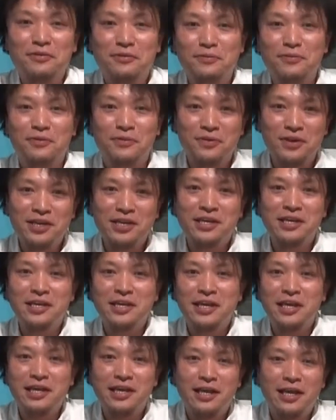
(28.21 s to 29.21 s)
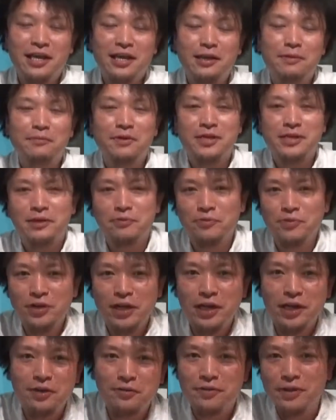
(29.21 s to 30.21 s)
今日も聞いていただいて皆さん本
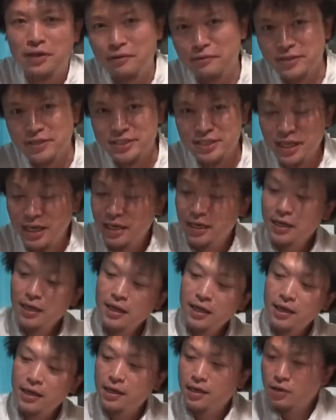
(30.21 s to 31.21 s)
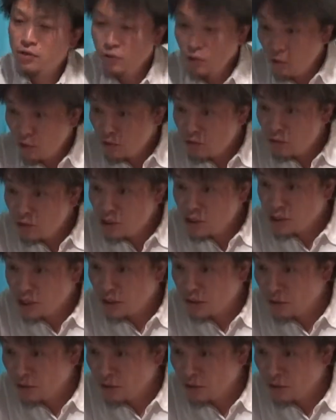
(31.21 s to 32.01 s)
当ありがとうございました。えー、今日お送りした